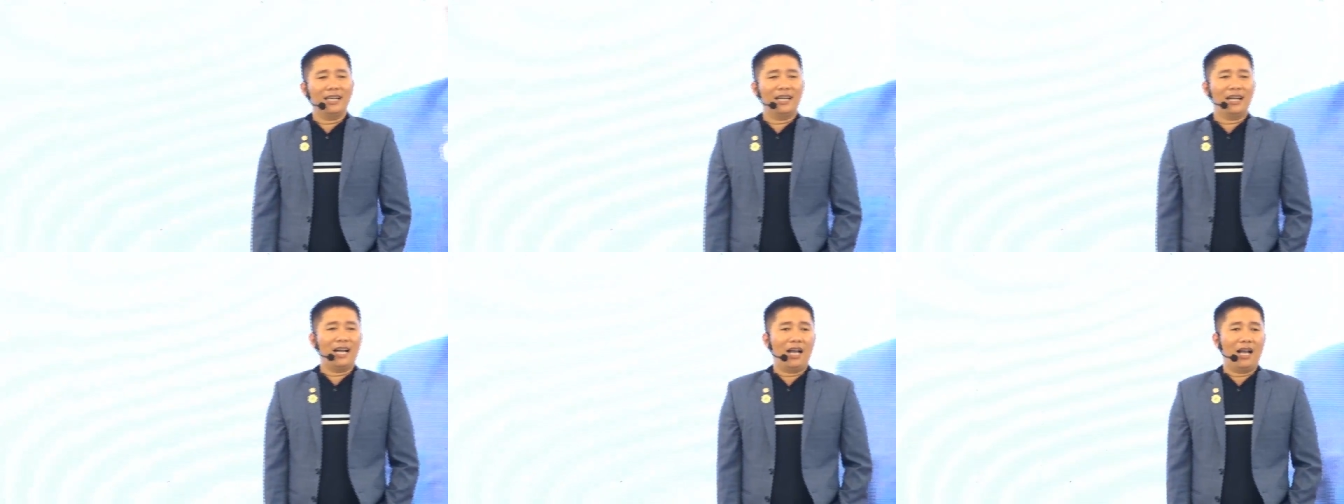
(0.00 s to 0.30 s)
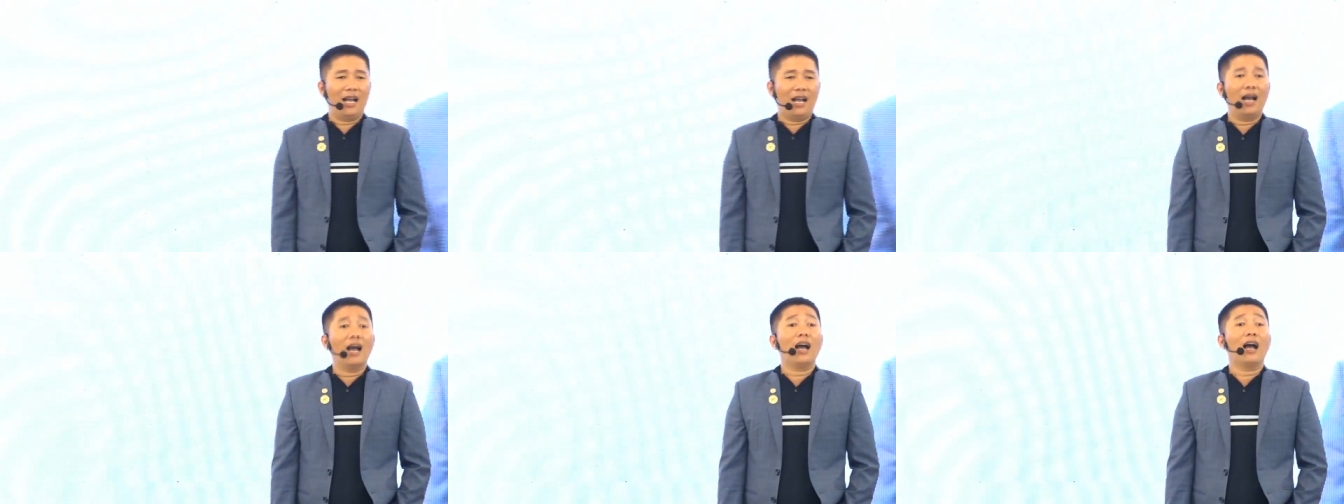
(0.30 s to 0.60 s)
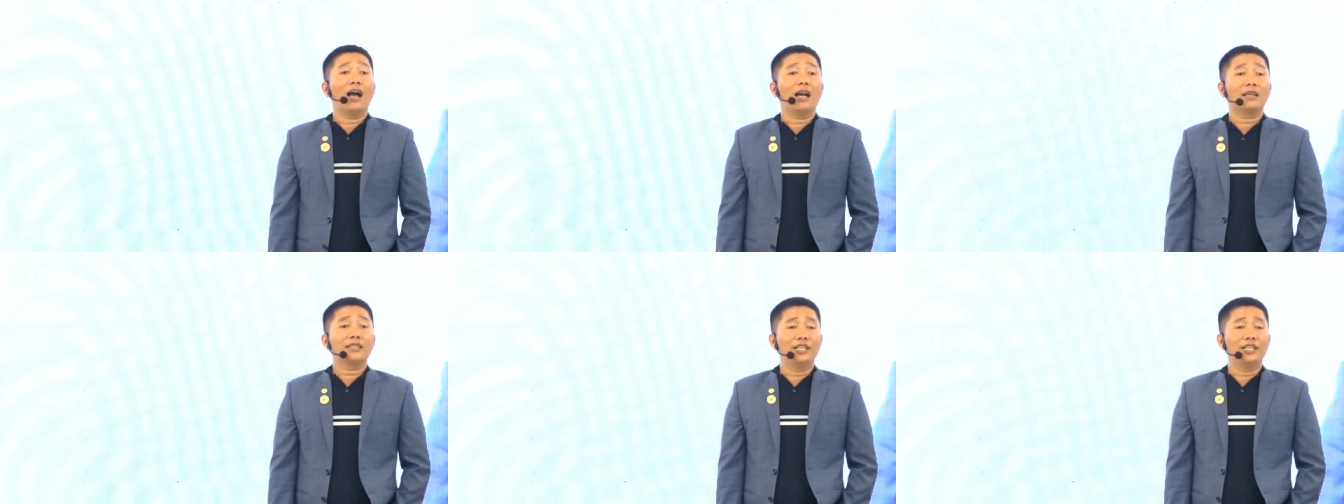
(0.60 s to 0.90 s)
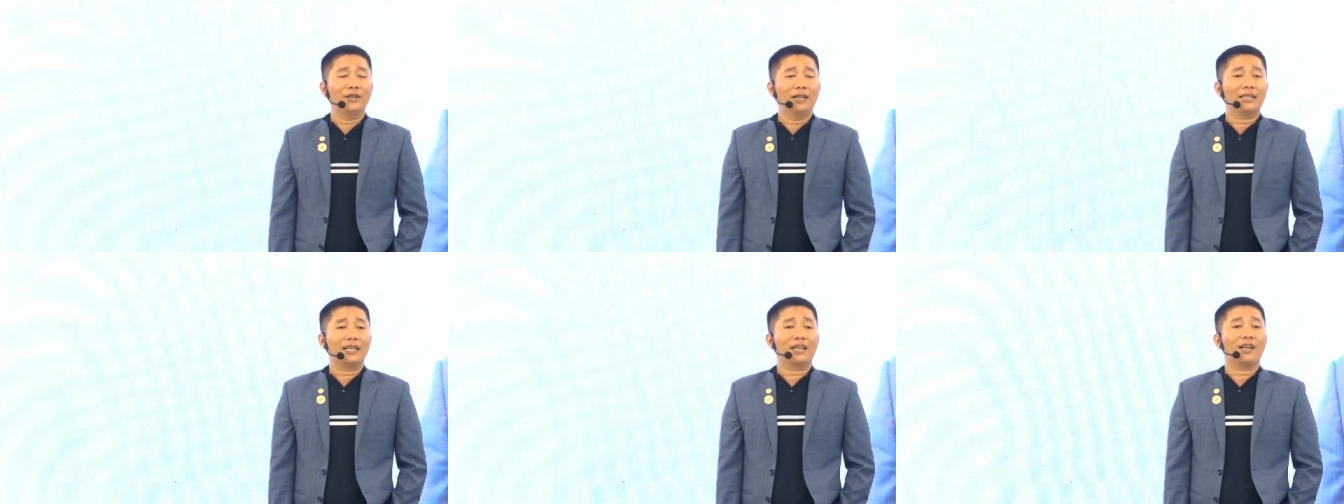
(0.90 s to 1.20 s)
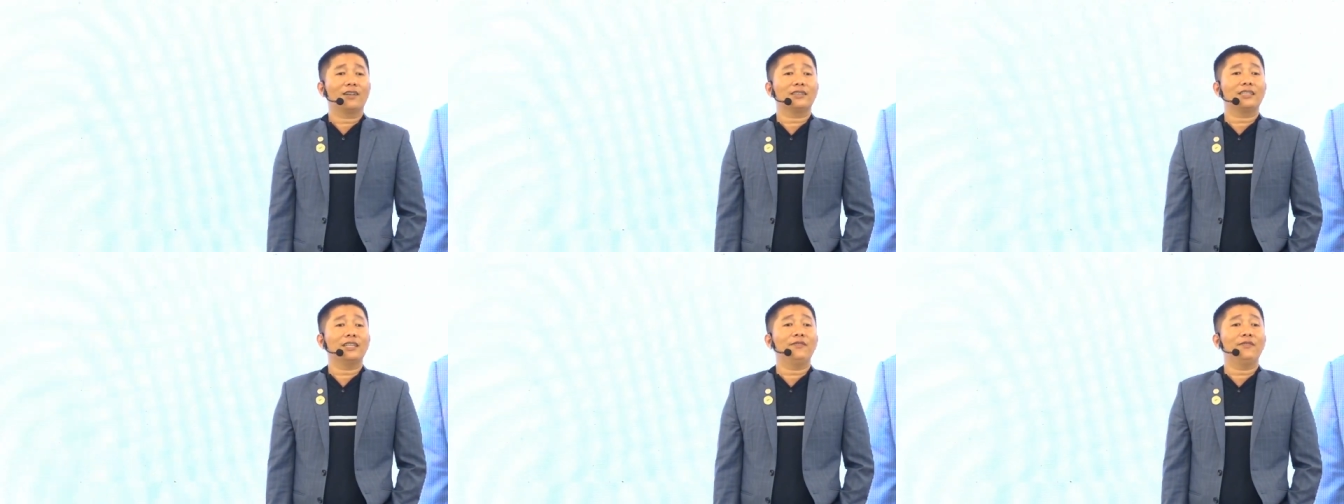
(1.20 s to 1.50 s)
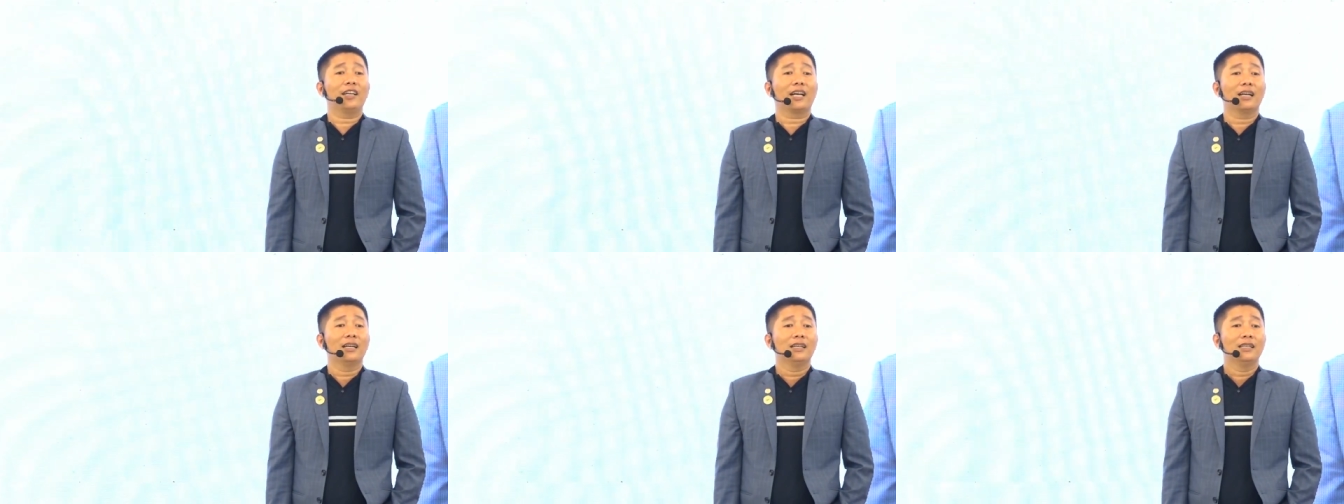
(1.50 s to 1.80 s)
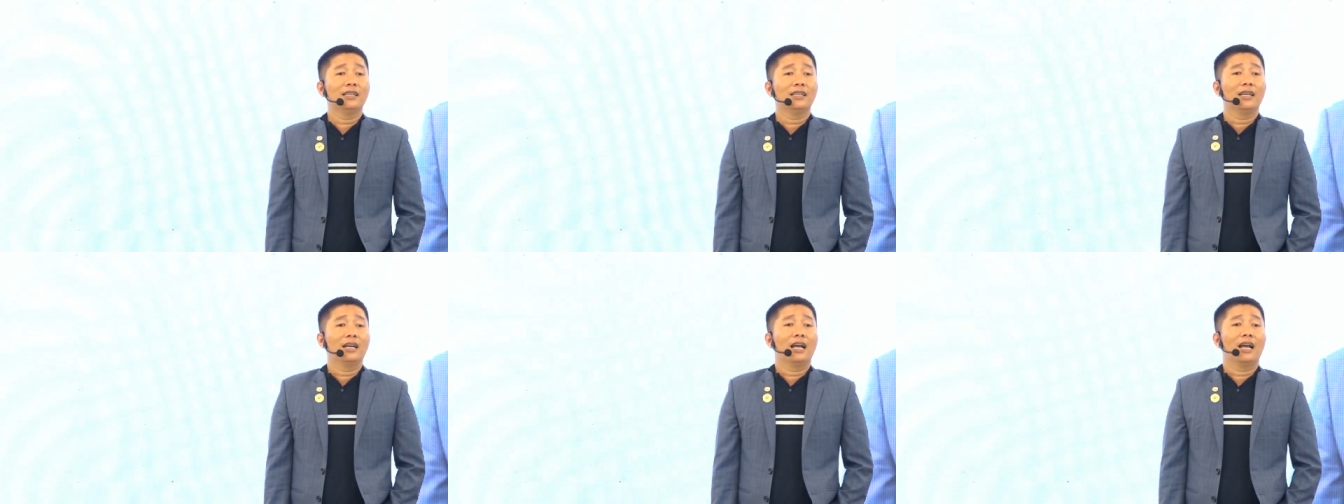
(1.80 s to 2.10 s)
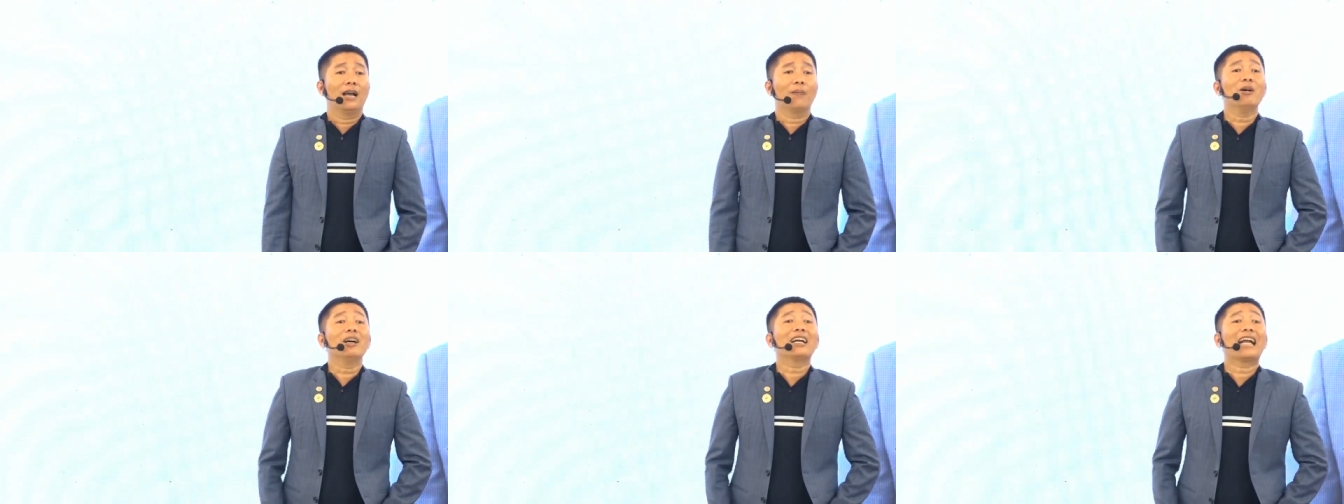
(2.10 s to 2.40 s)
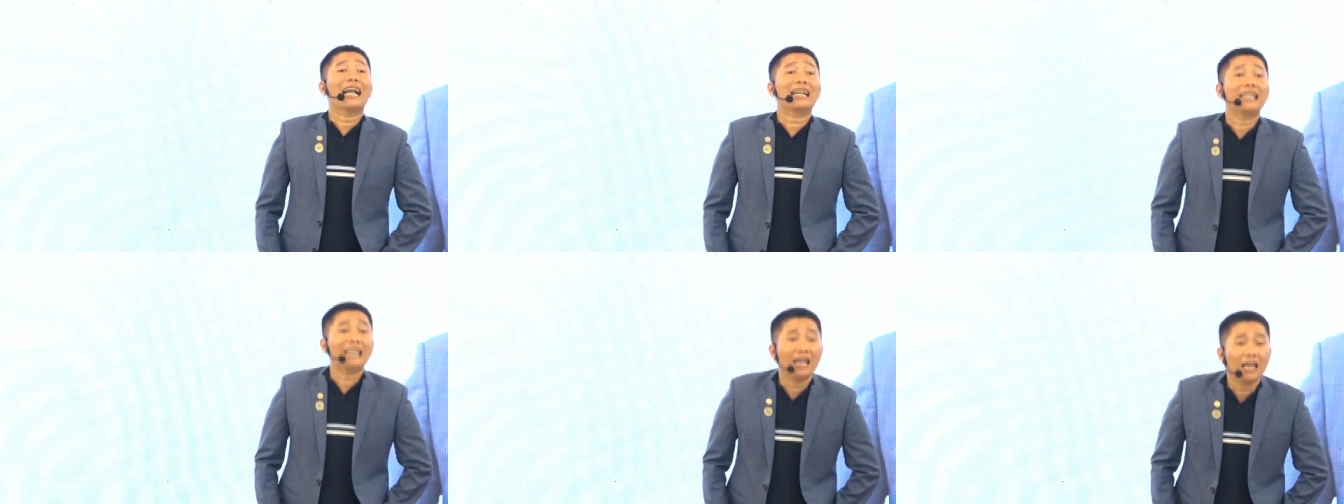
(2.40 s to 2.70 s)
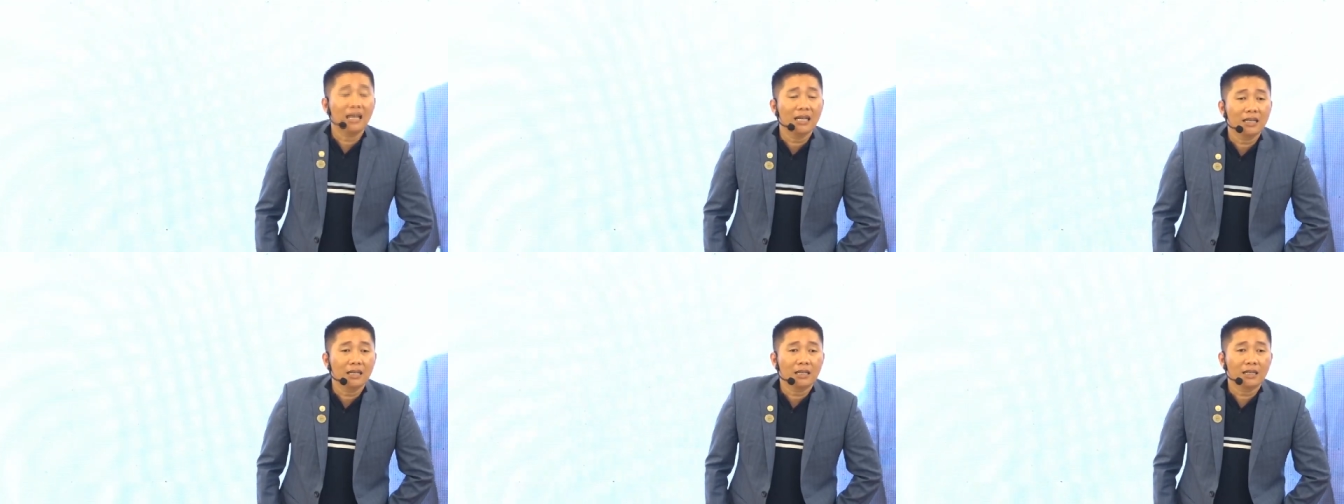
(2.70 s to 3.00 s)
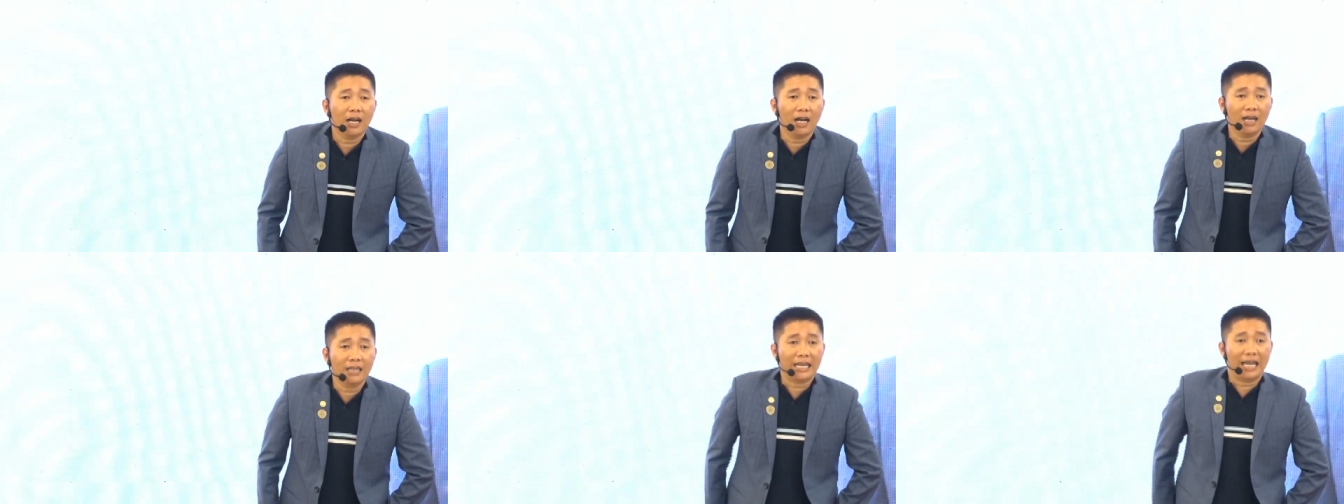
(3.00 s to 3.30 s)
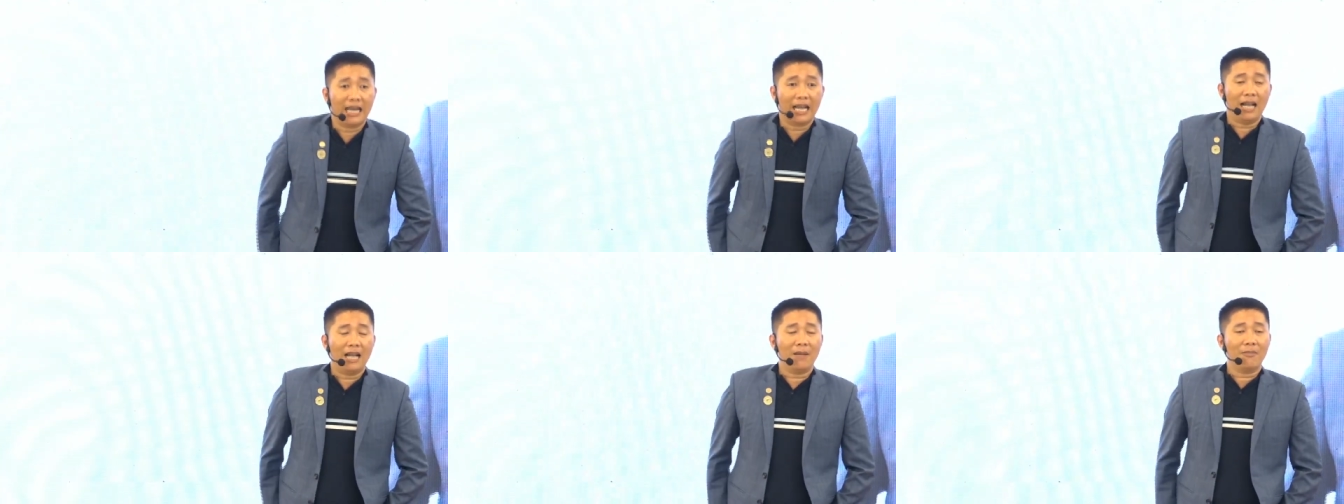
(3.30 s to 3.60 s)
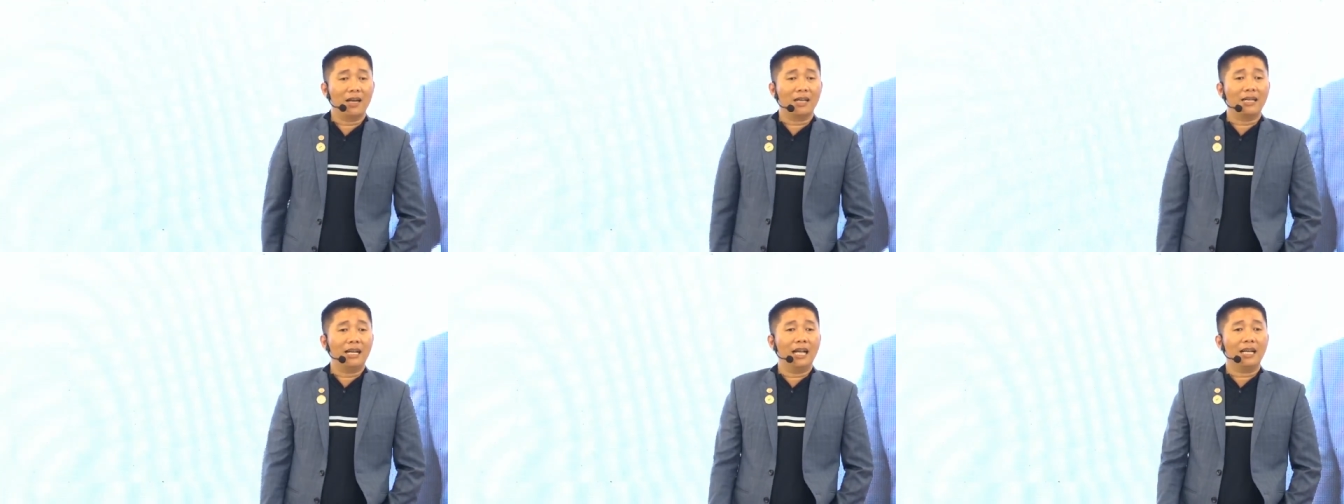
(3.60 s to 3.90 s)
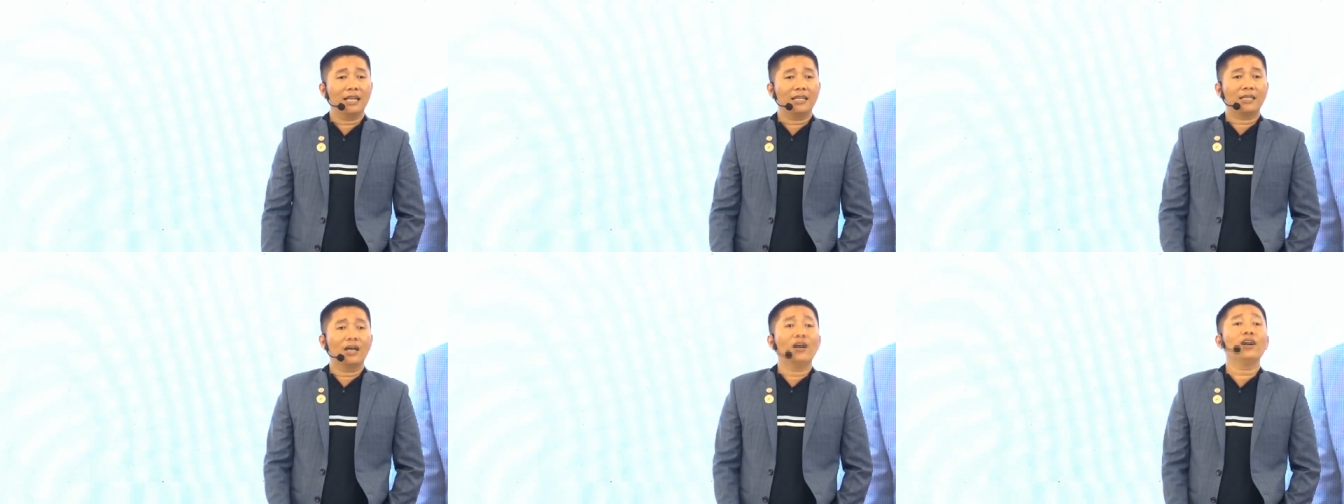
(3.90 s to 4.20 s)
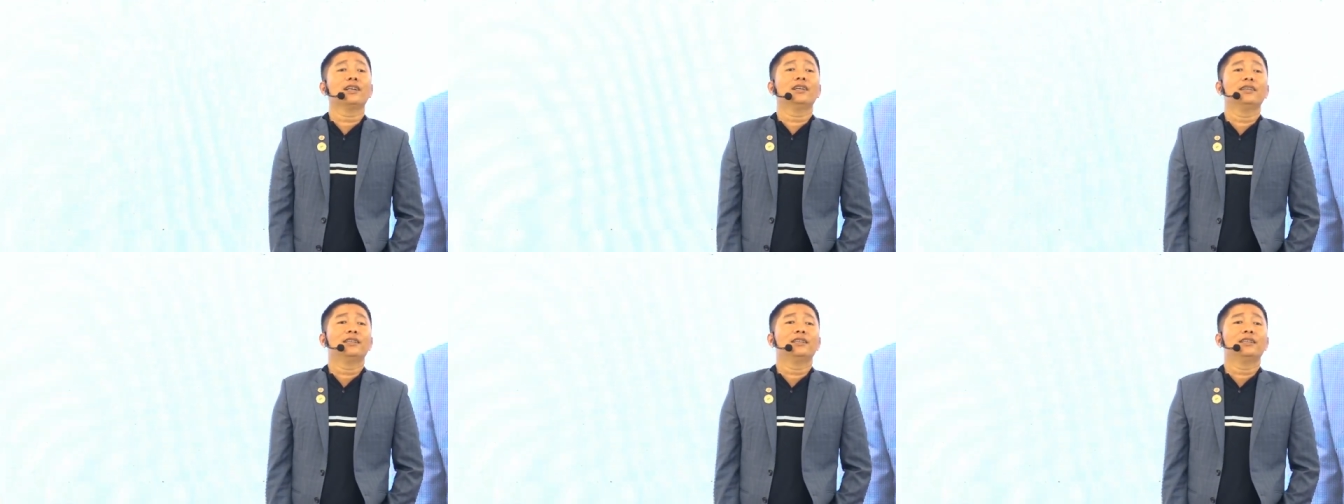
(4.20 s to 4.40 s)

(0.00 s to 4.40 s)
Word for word: à, à, à chiều này tao có tiếng việt, à, ờ, bữa khác nha đó vậy hả bận hả thôi